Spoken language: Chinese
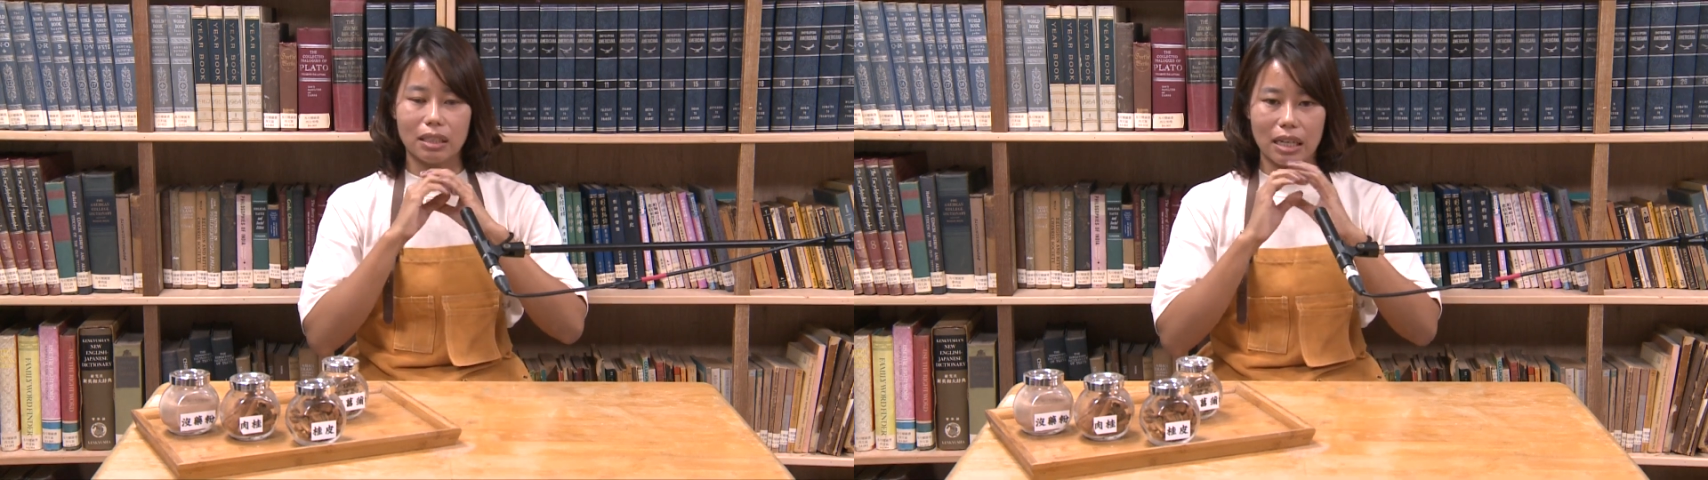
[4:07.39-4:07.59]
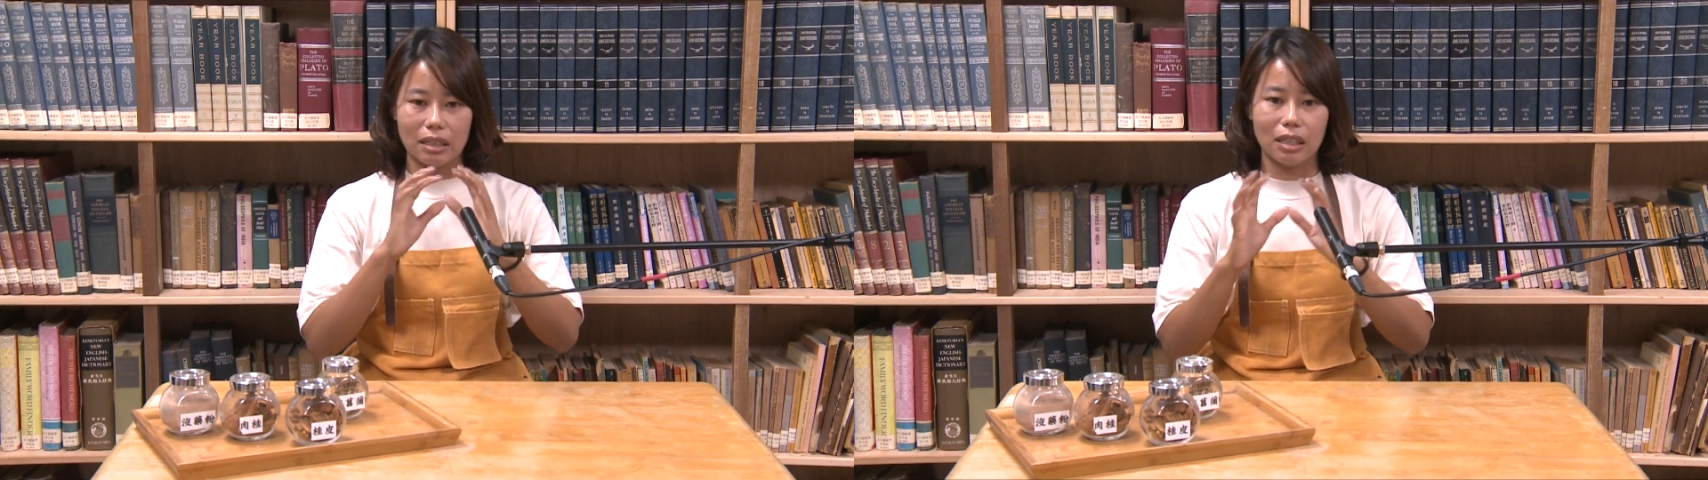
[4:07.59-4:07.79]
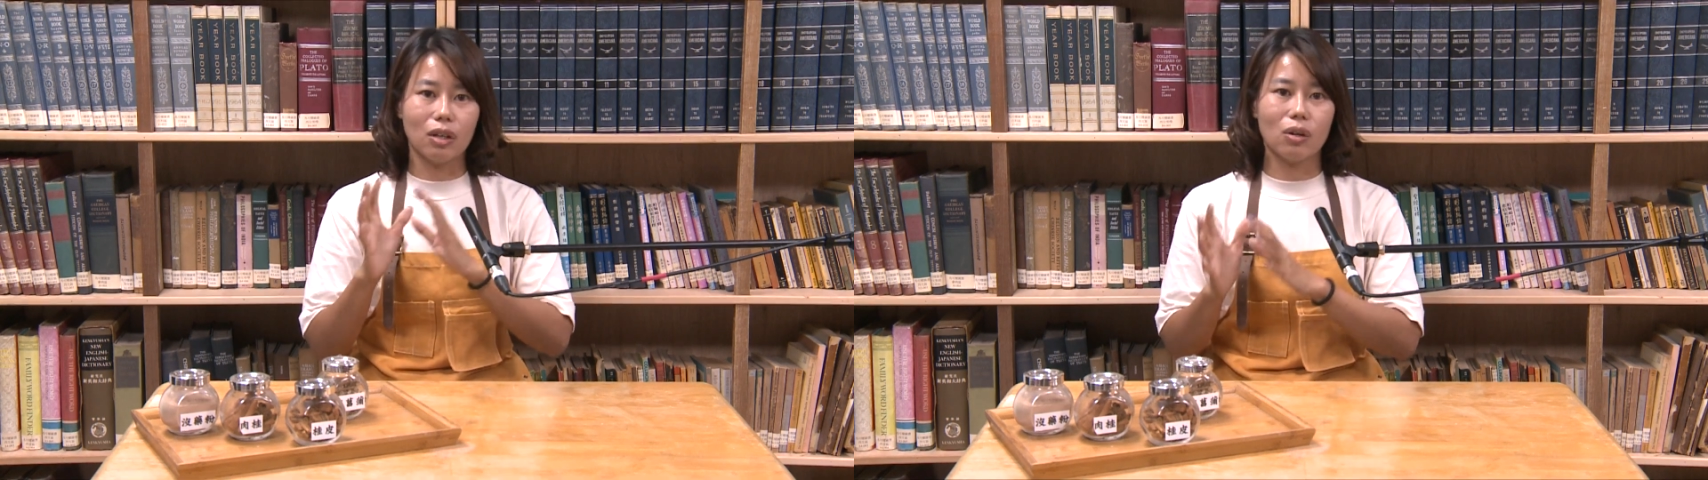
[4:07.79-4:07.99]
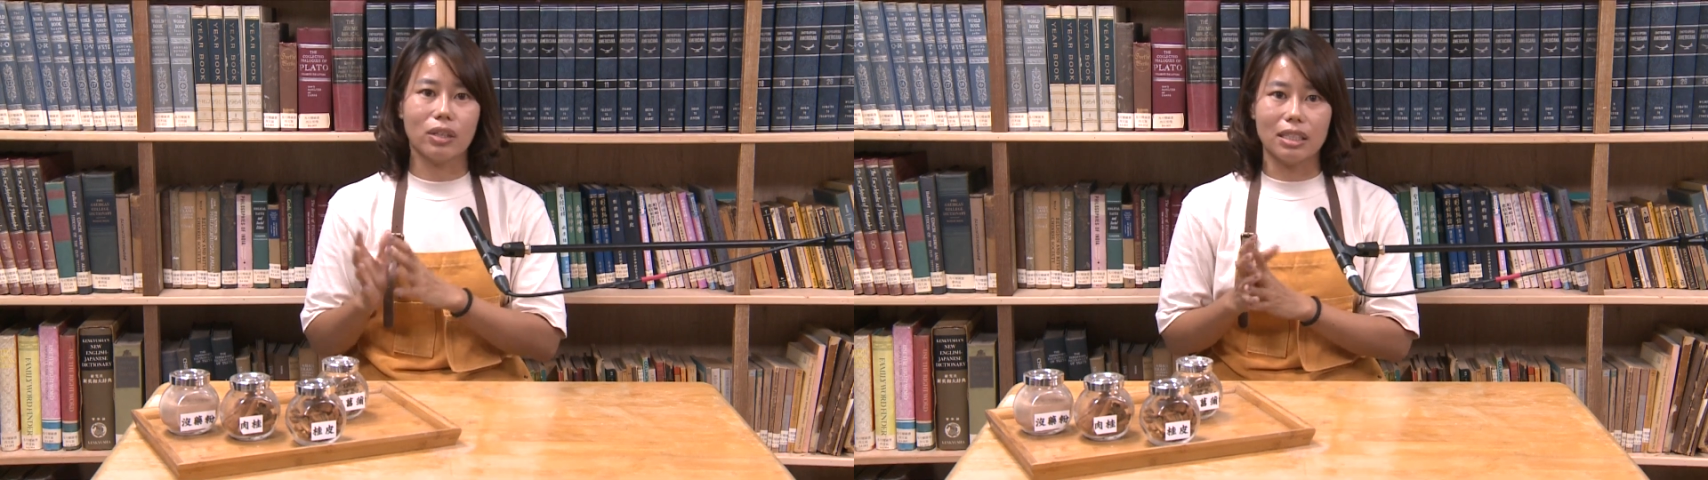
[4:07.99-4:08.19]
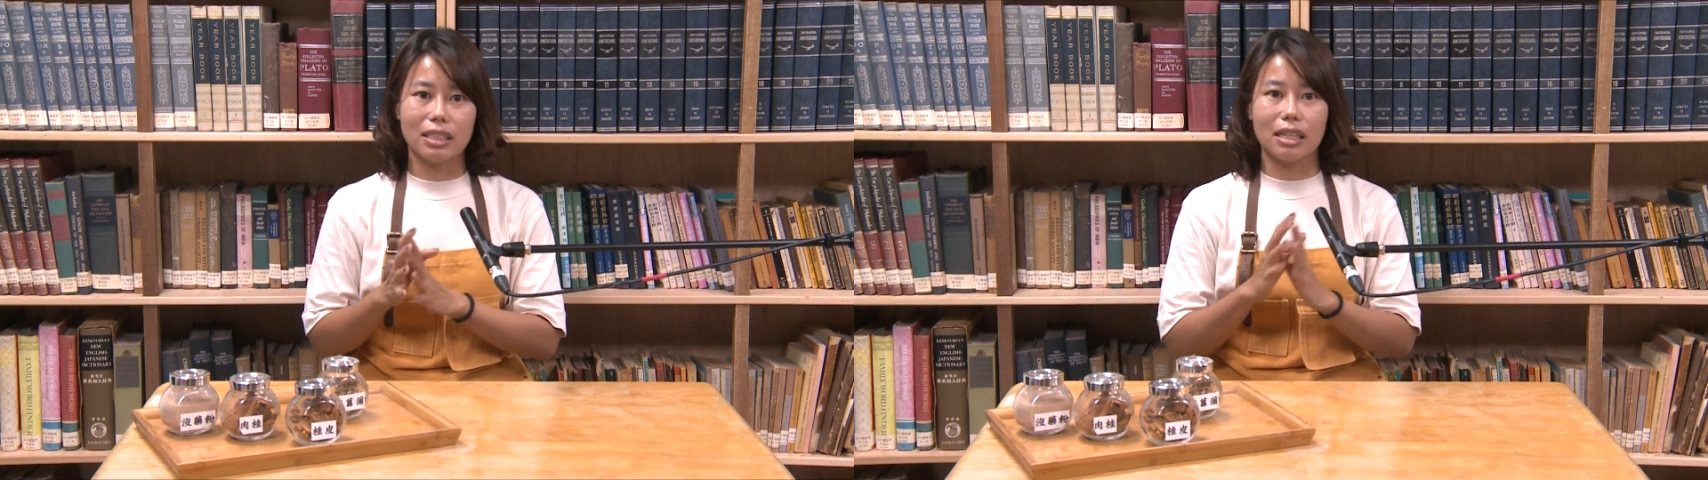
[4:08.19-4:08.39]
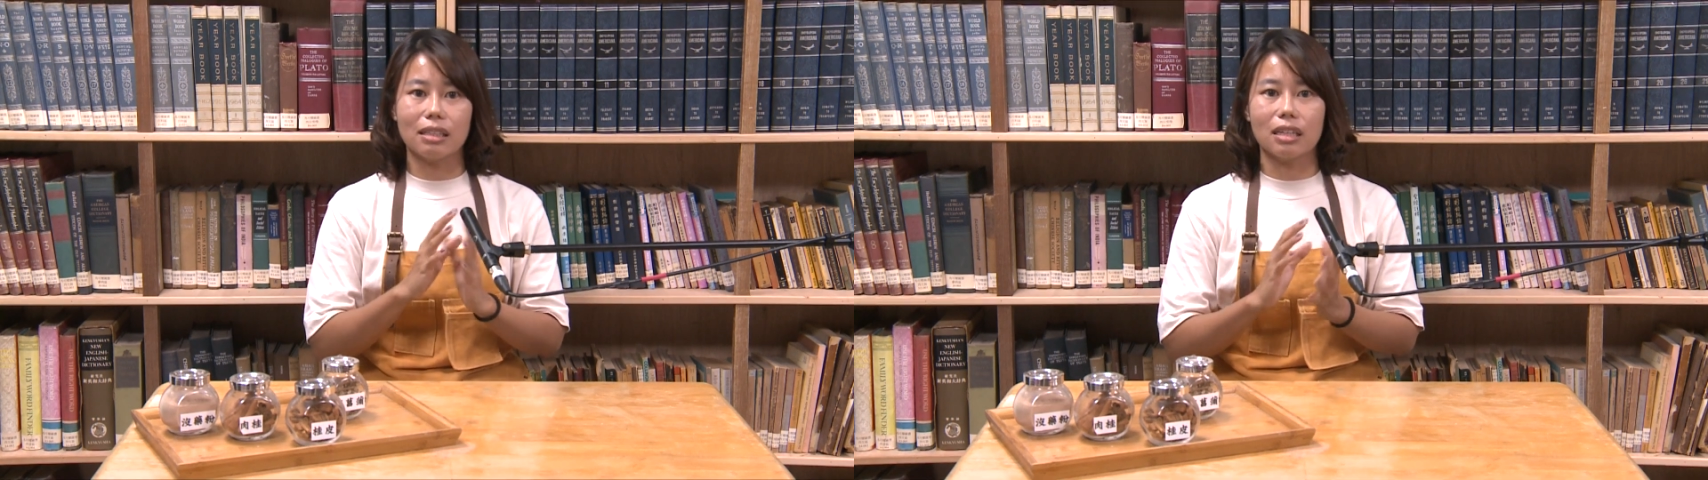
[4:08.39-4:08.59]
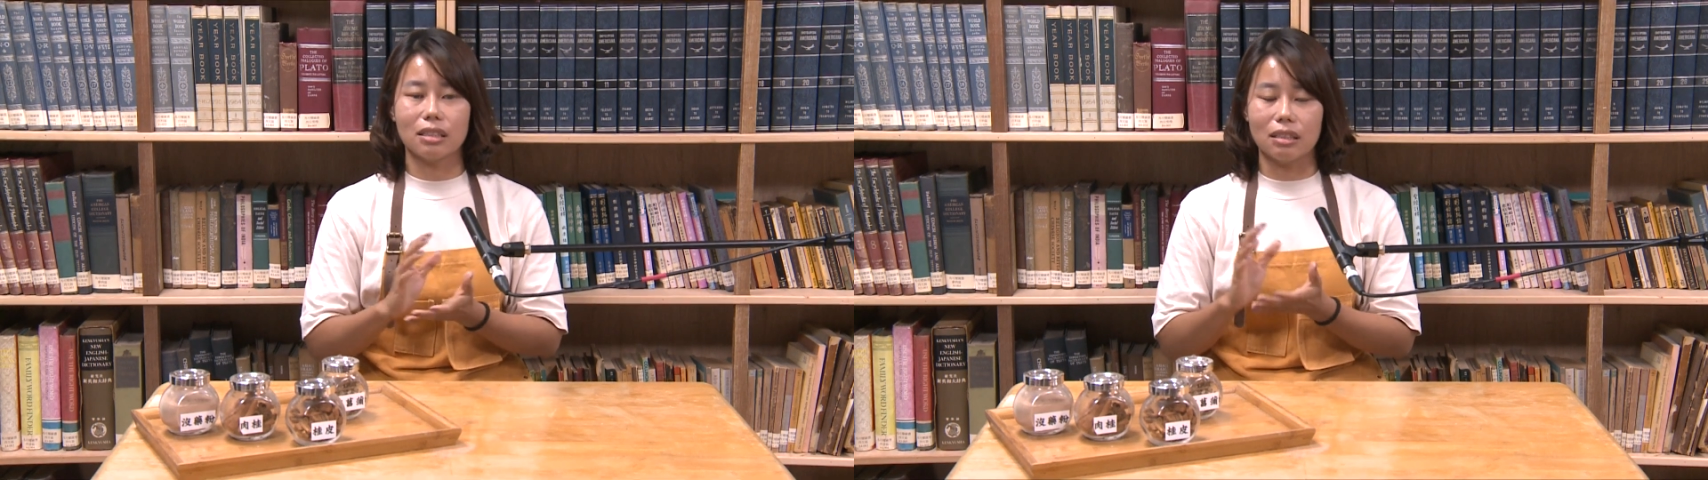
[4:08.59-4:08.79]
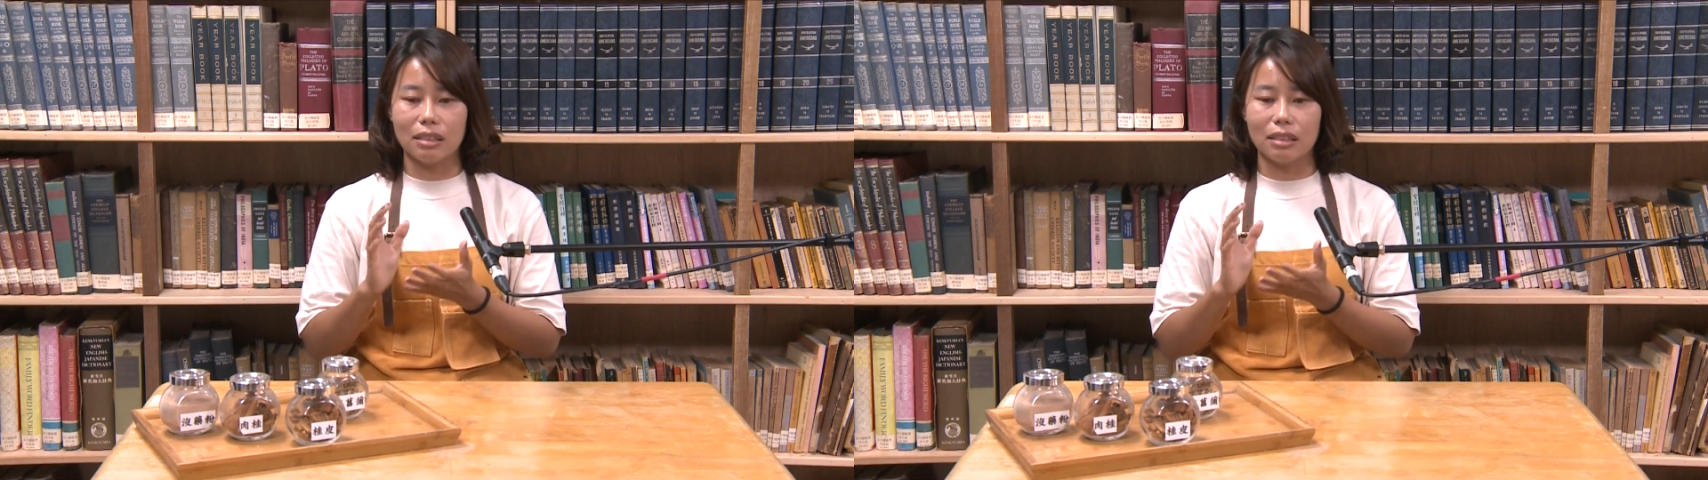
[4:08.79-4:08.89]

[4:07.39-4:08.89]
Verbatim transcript: 也能够移山。”当时